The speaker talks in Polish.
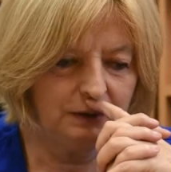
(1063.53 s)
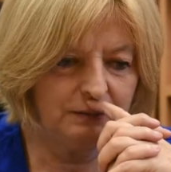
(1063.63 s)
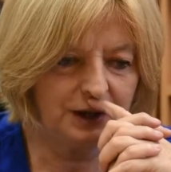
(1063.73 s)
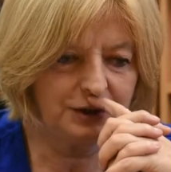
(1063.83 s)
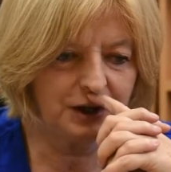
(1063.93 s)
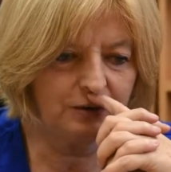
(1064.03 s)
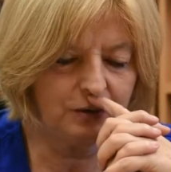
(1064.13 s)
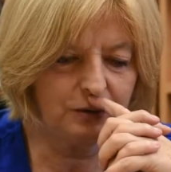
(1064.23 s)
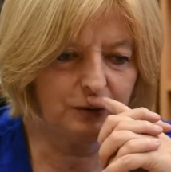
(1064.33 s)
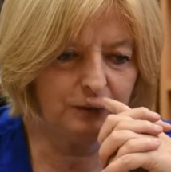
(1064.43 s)

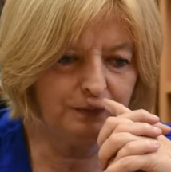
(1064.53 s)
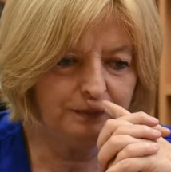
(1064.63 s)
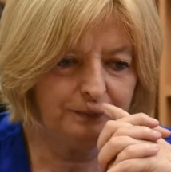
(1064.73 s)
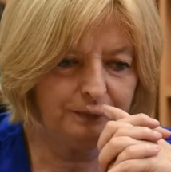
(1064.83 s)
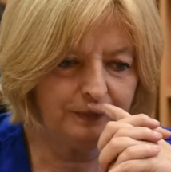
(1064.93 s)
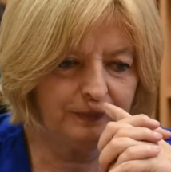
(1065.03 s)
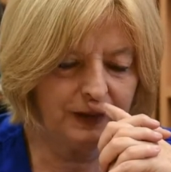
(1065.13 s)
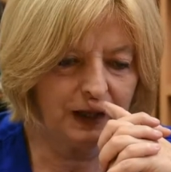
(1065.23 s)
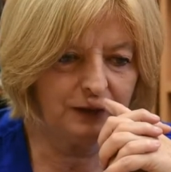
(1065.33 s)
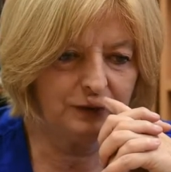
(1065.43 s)
marszałku,
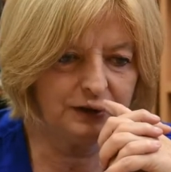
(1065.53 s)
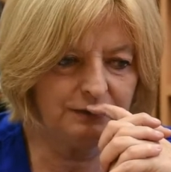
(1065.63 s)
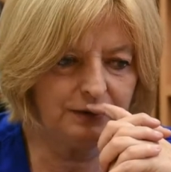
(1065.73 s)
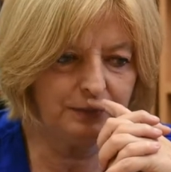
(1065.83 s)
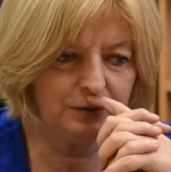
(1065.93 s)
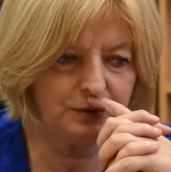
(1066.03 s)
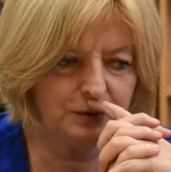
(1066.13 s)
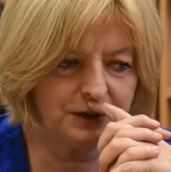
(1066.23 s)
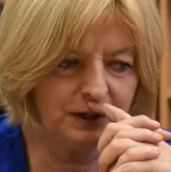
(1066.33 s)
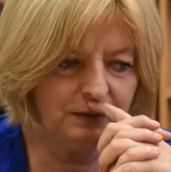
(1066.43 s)
tak, Józefie
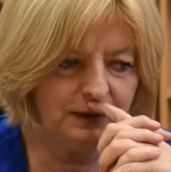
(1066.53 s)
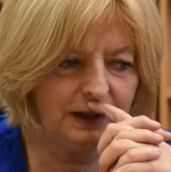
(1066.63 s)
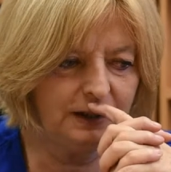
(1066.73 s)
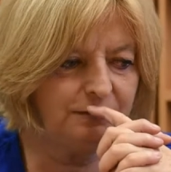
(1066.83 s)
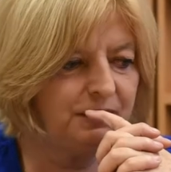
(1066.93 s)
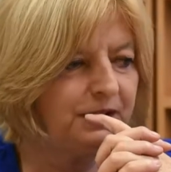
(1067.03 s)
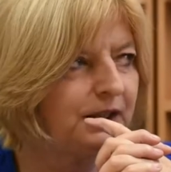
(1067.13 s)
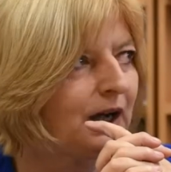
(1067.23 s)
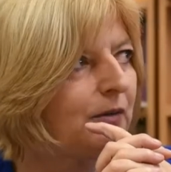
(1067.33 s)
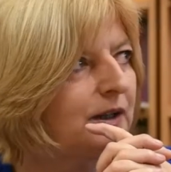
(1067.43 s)
Piłsudskim, ona nie
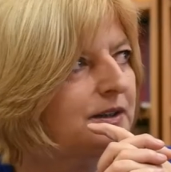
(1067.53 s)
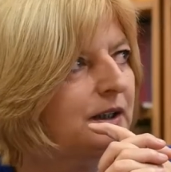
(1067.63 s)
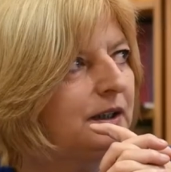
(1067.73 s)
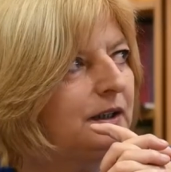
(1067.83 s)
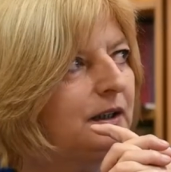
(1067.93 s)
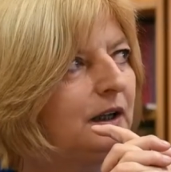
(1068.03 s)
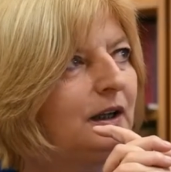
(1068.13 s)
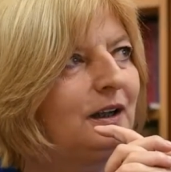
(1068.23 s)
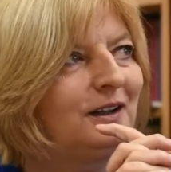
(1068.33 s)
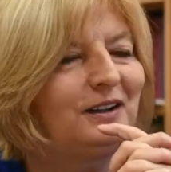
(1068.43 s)
wynikała z takich
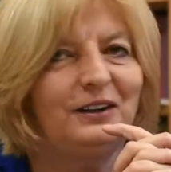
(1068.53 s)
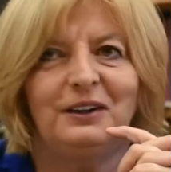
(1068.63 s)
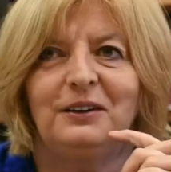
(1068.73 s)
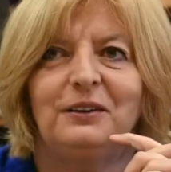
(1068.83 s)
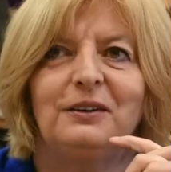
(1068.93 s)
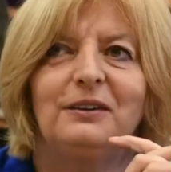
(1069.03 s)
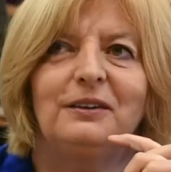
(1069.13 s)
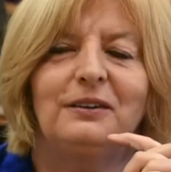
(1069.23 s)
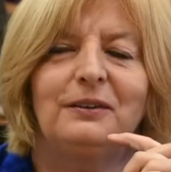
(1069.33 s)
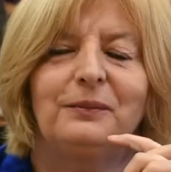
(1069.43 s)
Y,
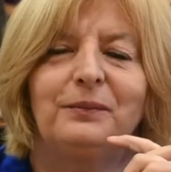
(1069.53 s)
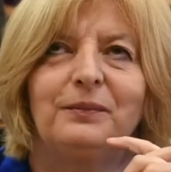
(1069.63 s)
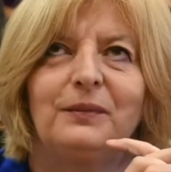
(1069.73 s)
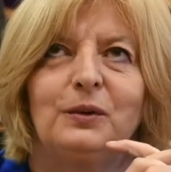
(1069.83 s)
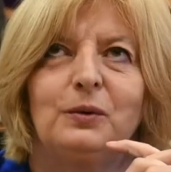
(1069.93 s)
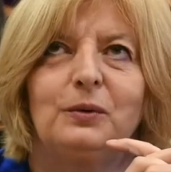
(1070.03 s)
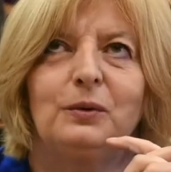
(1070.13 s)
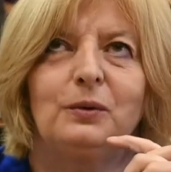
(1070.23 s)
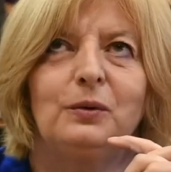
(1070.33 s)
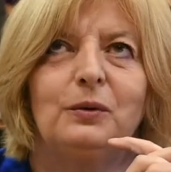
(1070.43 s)
y,
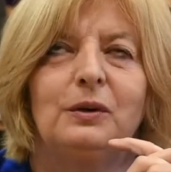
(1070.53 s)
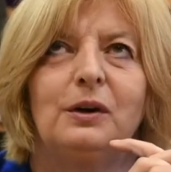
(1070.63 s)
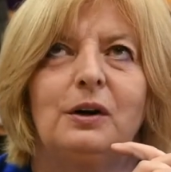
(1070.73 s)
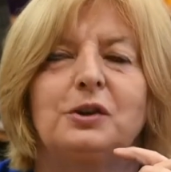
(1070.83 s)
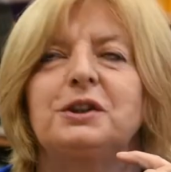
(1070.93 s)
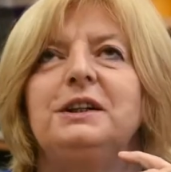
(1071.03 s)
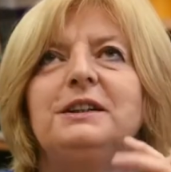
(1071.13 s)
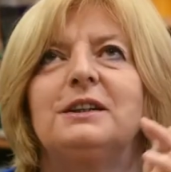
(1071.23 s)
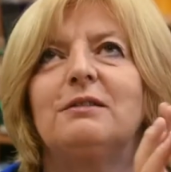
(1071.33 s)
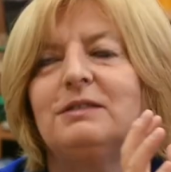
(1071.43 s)

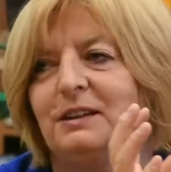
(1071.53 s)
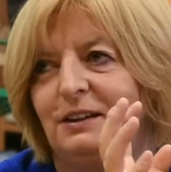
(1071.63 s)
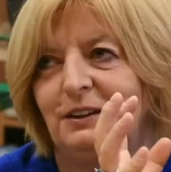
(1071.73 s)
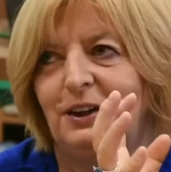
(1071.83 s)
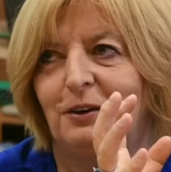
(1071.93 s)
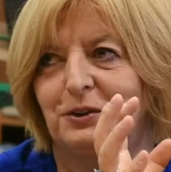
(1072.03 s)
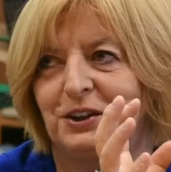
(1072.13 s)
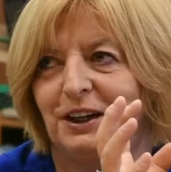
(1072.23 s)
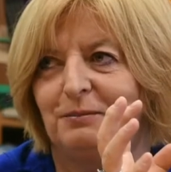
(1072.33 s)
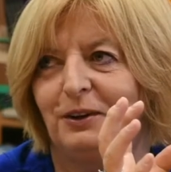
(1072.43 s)
rocznicowych
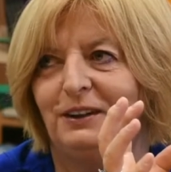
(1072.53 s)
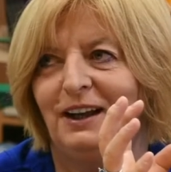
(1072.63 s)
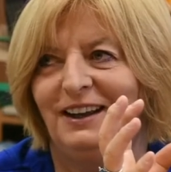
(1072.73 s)
dążeń, bo ona